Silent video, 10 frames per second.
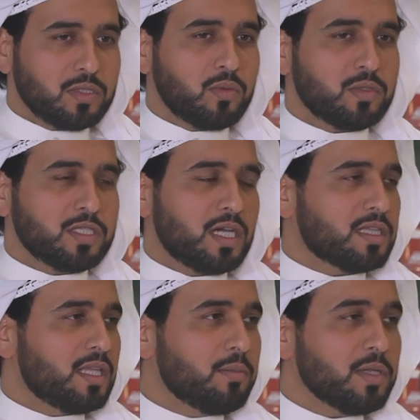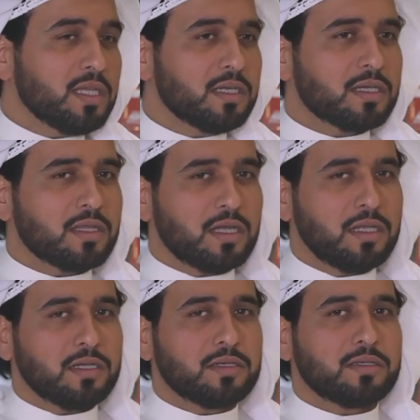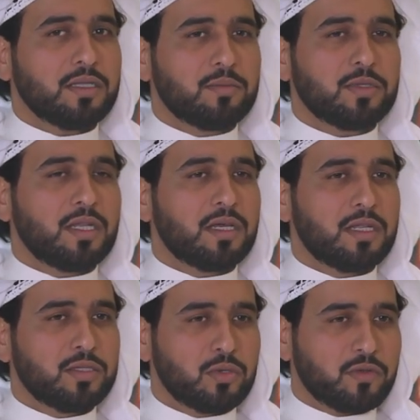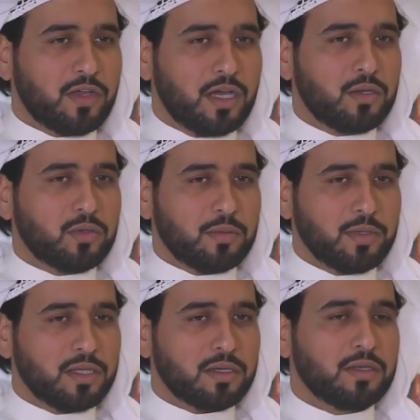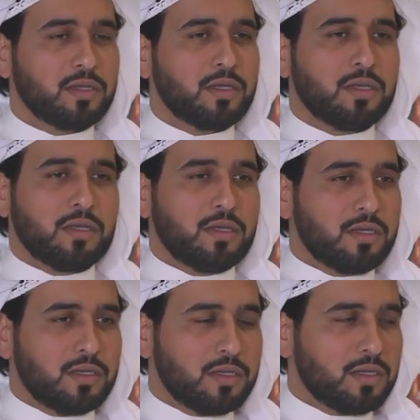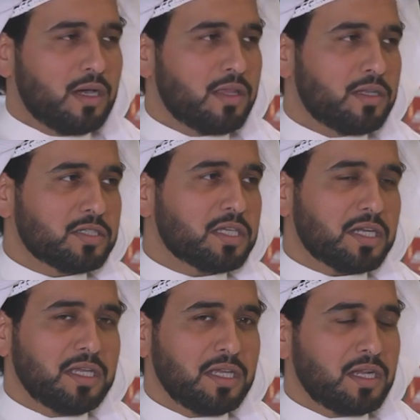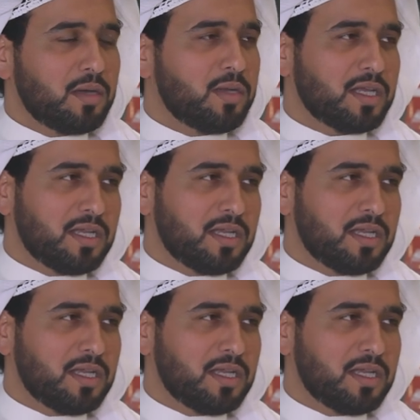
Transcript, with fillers: والجهات الامنيه كذلك الحمد لله لها دور فعال وكبير آه، هذا نشكر عليه اللهم لك